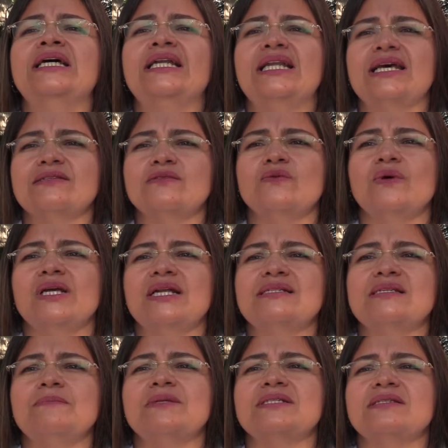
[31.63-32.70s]
La escuela
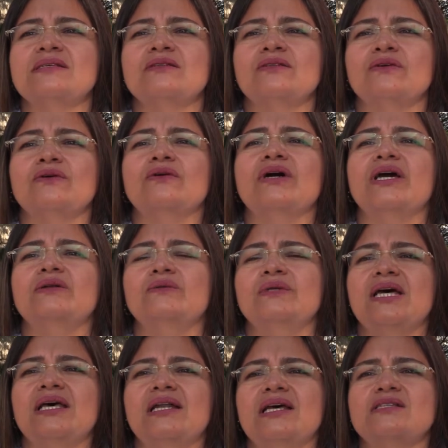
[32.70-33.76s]
se presentó en
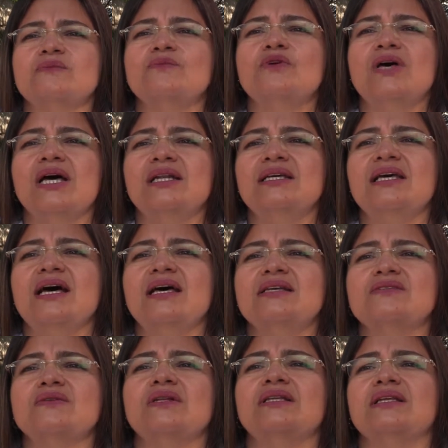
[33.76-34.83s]
una de las
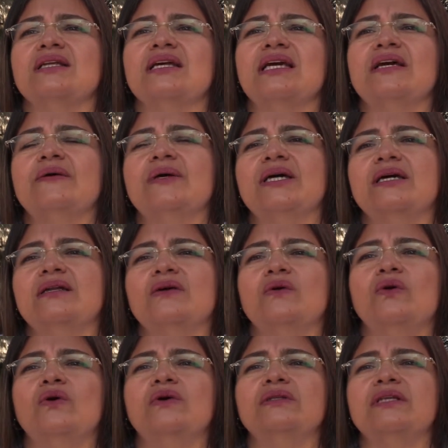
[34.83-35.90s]
modalidades donde tiene que ver
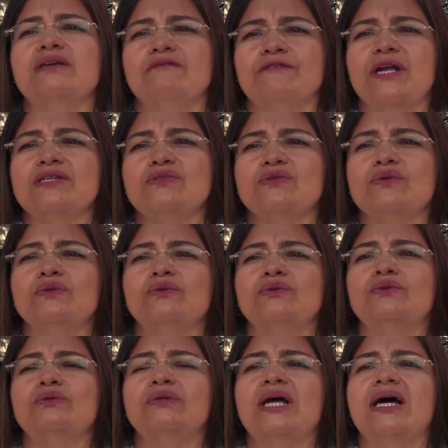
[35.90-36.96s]
con
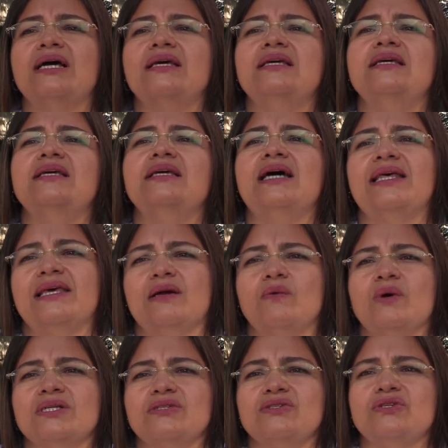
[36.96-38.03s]
infraestructura y
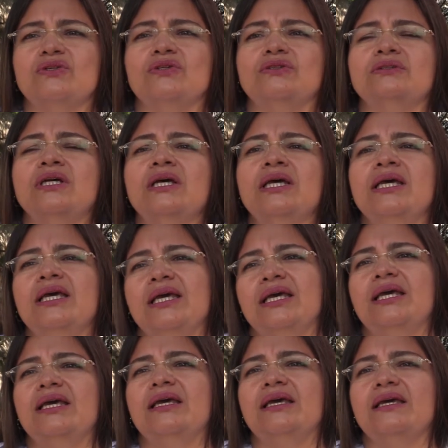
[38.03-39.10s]
adecuación,
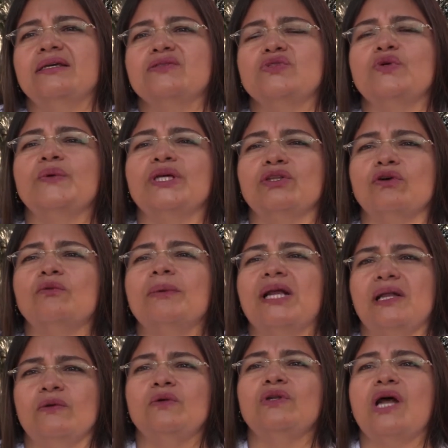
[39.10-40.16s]
eh, sobre todo
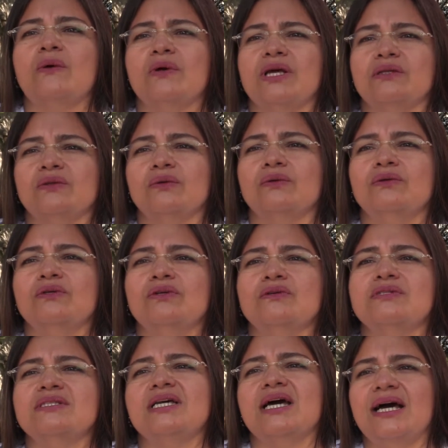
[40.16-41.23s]
para los
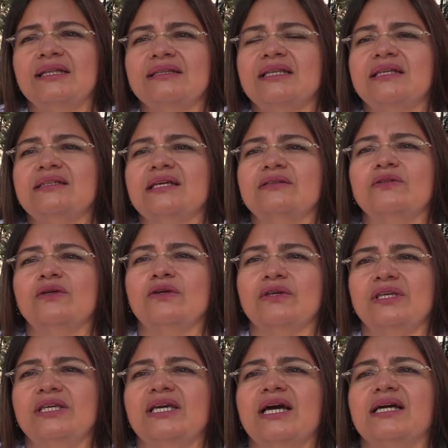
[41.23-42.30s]
laboratorios de alta
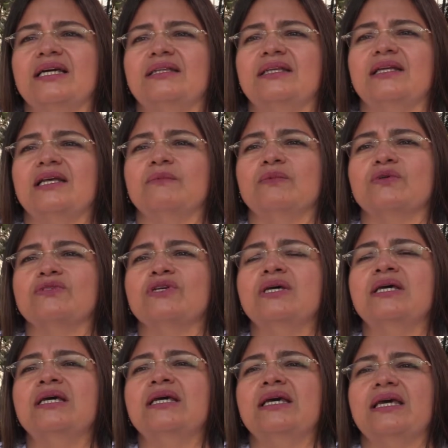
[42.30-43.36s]
tecnología que tenemos
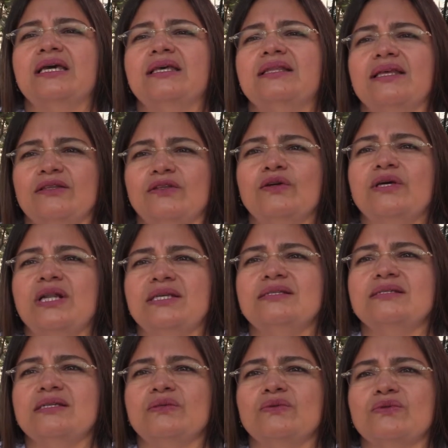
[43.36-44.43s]
eh, dentro de la
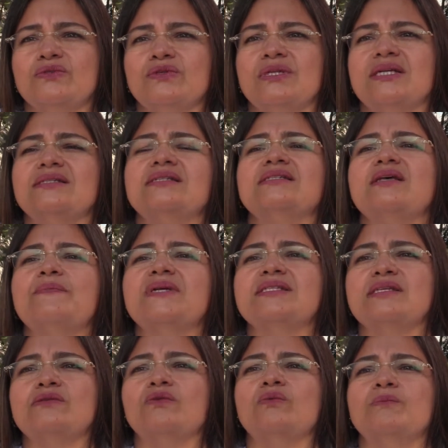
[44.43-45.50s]
institución. Allí se
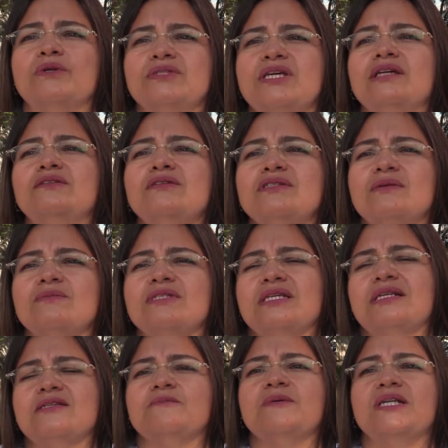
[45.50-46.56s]
presentó un proyecto, estamos
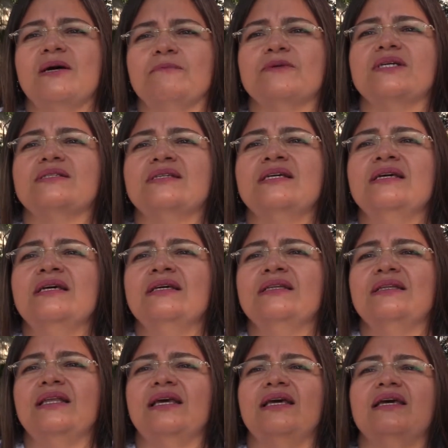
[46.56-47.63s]
a la espera pues
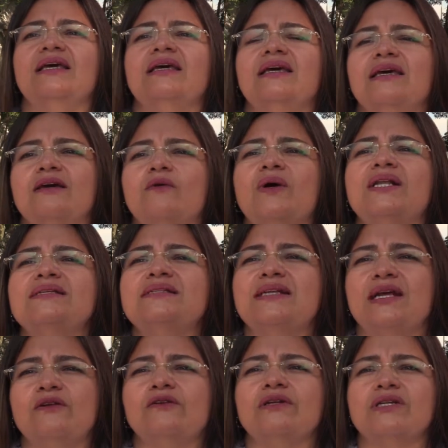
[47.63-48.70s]
de eh, cuáles
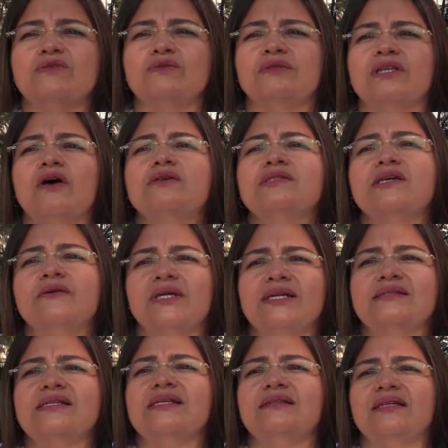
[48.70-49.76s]
serán los resultados que van
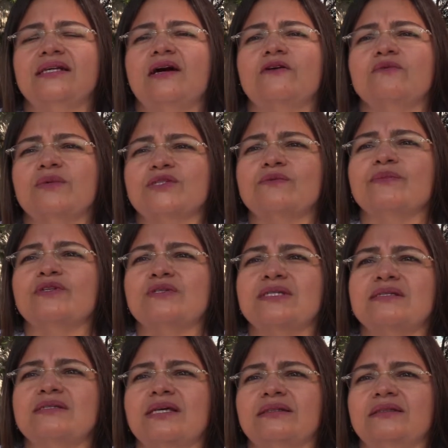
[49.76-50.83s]
a ser entregados más o menos
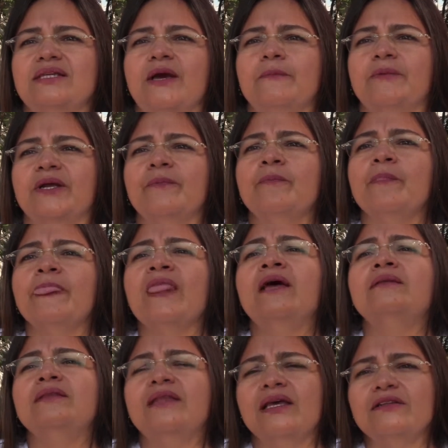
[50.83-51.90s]
en septiembre.
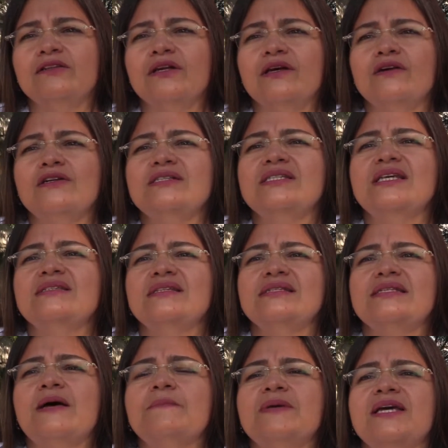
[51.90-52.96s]
Dentro de
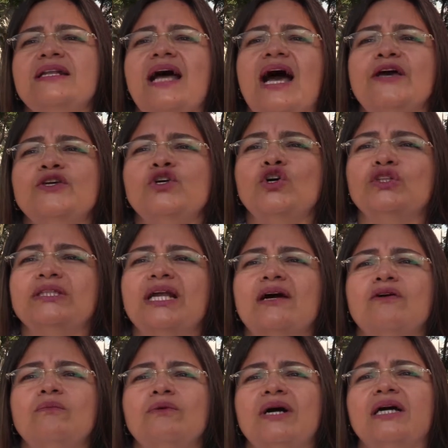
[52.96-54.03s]
Colciencias también hay otra
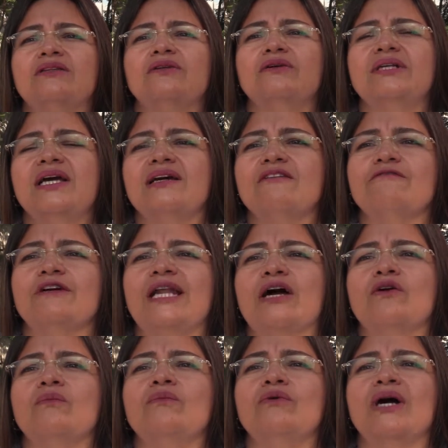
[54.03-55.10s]
convocatoria que fue la
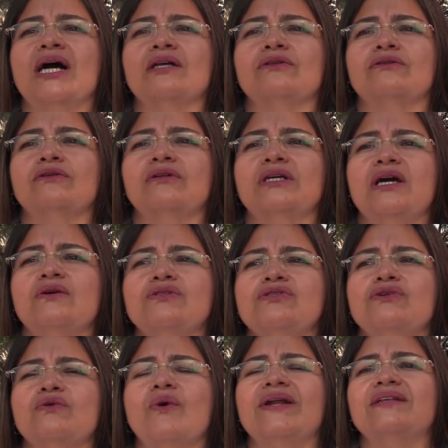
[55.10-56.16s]
convocatoria
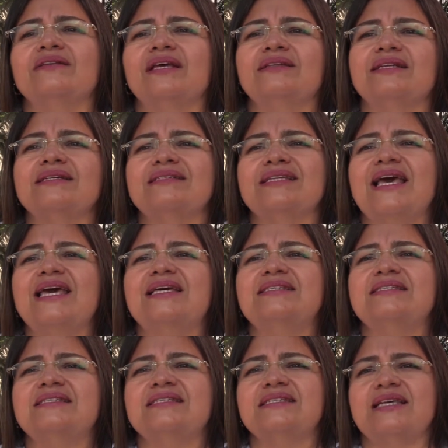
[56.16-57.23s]
843
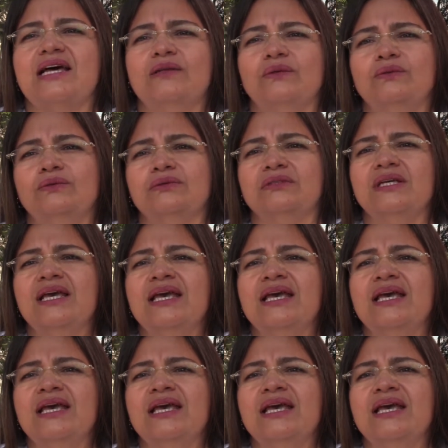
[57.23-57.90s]
en salud